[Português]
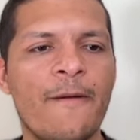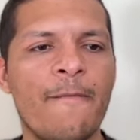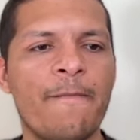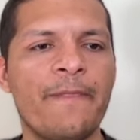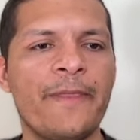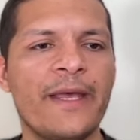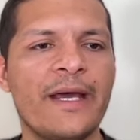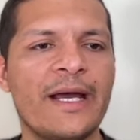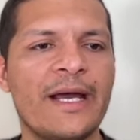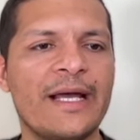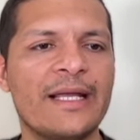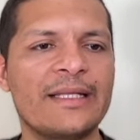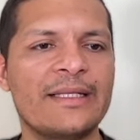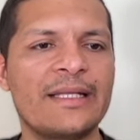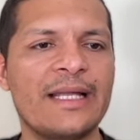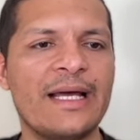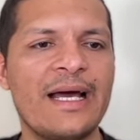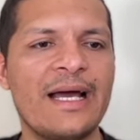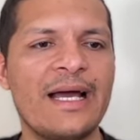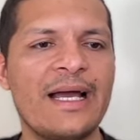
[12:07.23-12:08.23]
é,
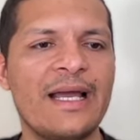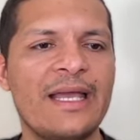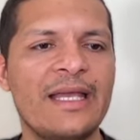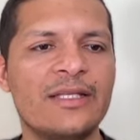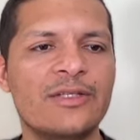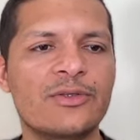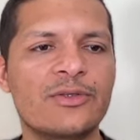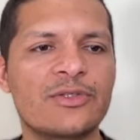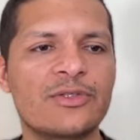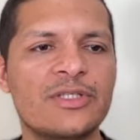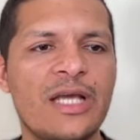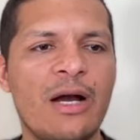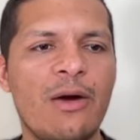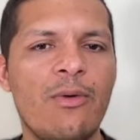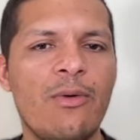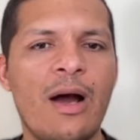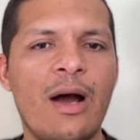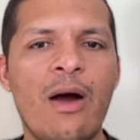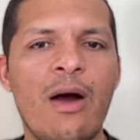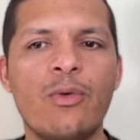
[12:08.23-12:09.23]
na rede social,
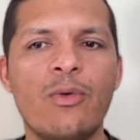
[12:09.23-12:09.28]
ao,